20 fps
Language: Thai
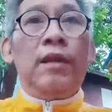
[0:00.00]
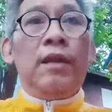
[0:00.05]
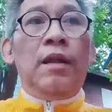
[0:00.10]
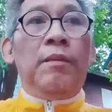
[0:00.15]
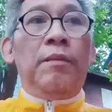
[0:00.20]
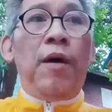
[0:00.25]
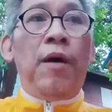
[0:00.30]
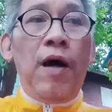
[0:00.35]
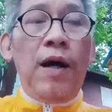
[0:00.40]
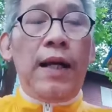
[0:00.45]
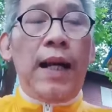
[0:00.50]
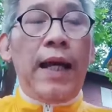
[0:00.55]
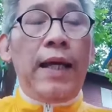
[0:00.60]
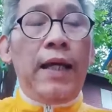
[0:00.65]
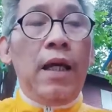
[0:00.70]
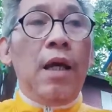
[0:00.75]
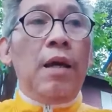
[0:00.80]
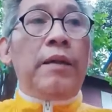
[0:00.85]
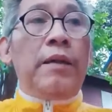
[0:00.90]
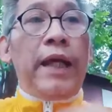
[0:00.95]
เพราะอะไร
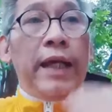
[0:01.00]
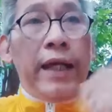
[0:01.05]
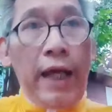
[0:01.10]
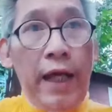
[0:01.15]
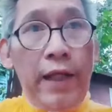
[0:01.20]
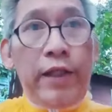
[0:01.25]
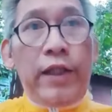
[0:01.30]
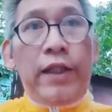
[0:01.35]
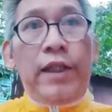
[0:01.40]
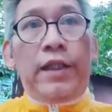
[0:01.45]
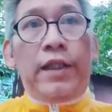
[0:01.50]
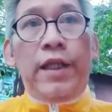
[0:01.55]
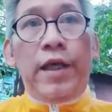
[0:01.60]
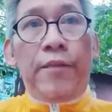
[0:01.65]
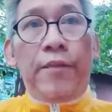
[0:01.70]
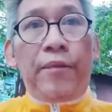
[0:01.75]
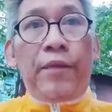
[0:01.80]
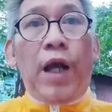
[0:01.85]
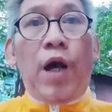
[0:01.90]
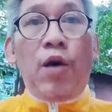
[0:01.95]
ในอดีตเนี่ย
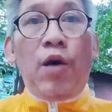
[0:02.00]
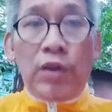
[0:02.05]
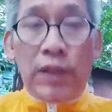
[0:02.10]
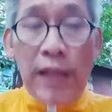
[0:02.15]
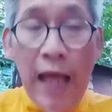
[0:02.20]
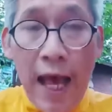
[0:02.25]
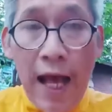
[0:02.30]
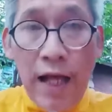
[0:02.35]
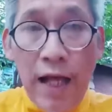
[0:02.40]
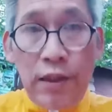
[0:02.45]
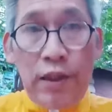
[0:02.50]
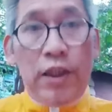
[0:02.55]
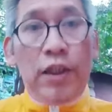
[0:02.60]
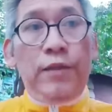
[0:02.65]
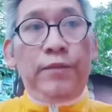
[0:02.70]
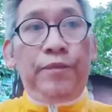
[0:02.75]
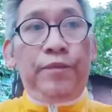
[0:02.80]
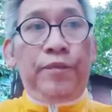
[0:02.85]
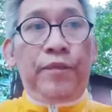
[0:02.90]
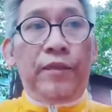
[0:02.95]
เขาสร้างเยอะ
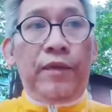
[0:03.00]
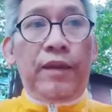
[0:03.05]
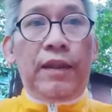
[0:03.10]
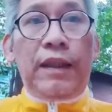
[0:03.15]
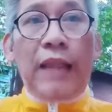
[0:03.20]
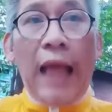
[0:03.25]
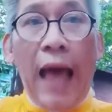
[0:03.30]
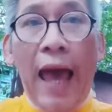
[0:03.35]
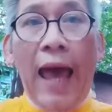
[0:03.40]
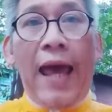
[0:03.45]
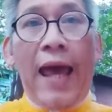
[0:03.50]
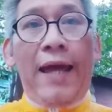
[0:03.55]
แต่